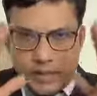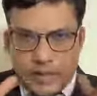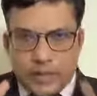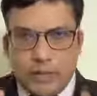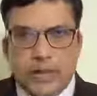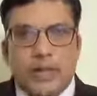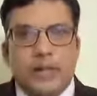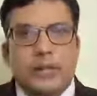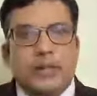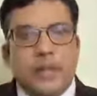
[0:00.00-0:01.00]
सांचा बनाया
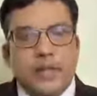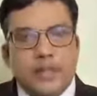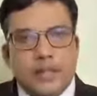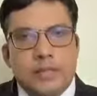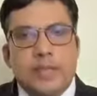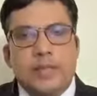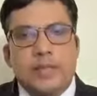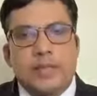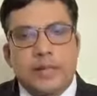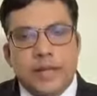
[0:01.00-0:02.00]
जाता है जिस भी
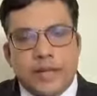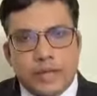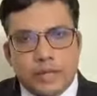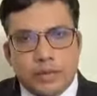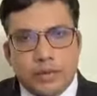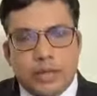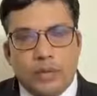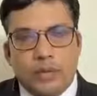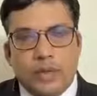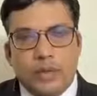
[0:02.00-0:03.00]
हिस्से का रेडिएशन हो रहा
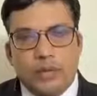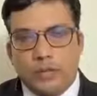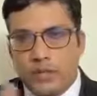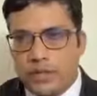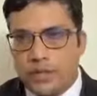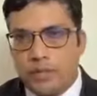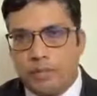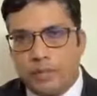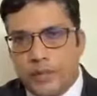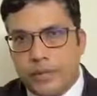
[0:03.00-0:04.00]
होता है उस पेशेंट का
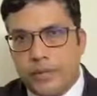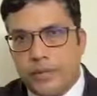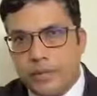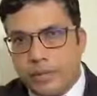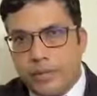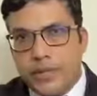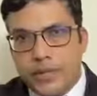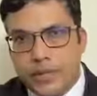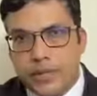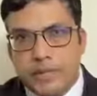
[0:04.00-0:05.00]
पर्टिकुलरली
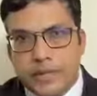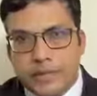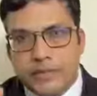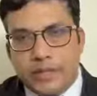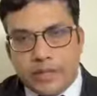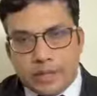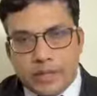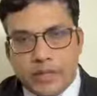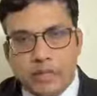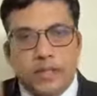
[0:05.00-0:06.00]
पेशेंट स्पेसिफिक एक
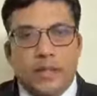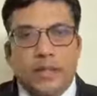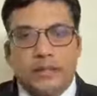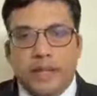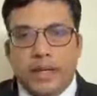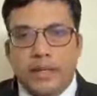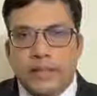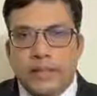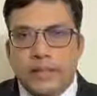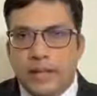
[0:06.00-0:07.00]
सांचा बनाता बनाया
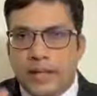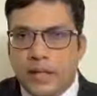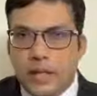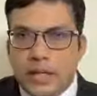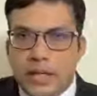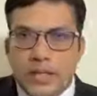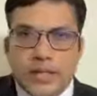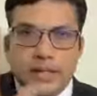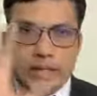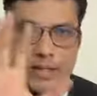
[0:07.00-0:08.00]
जाता है एक
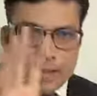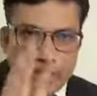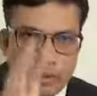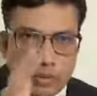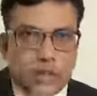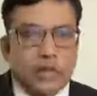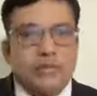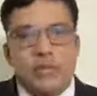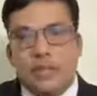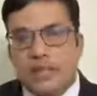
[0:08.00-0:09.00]
सीटी स्कैन होता है
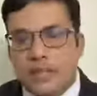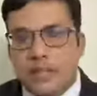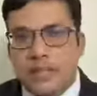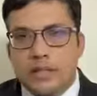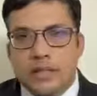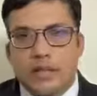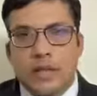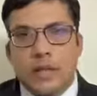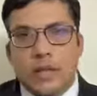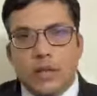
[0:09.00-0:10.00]
फिर सांचे के साथ में